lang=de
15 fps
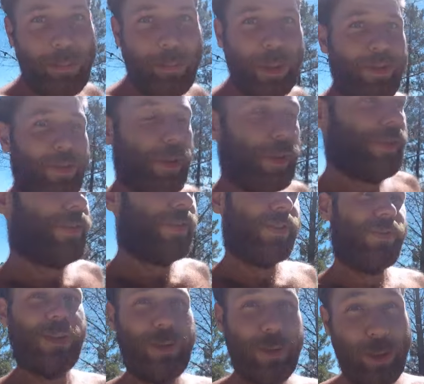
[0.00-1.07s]
Mittwochs
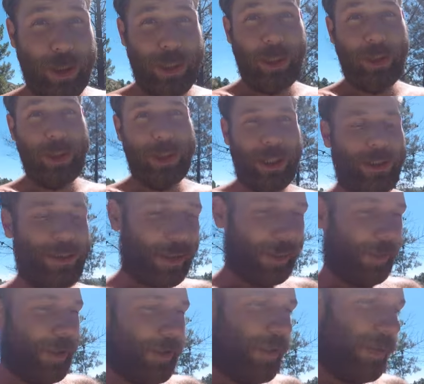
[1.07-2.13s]
versuche ich euch jetzt
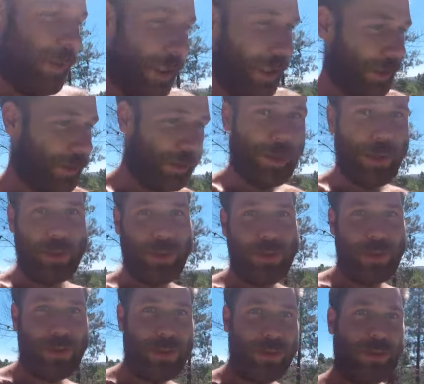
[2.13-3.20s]
immer so ein
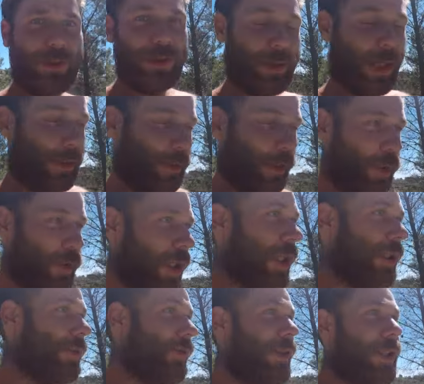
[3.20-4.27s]
kurz
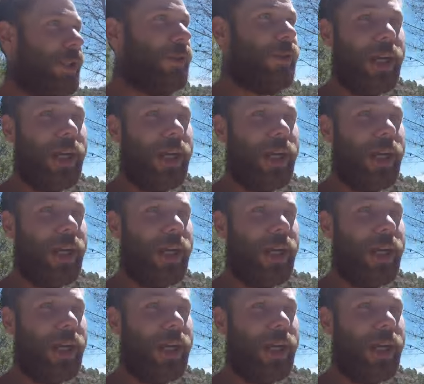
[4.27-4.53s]
No-Cut-Video,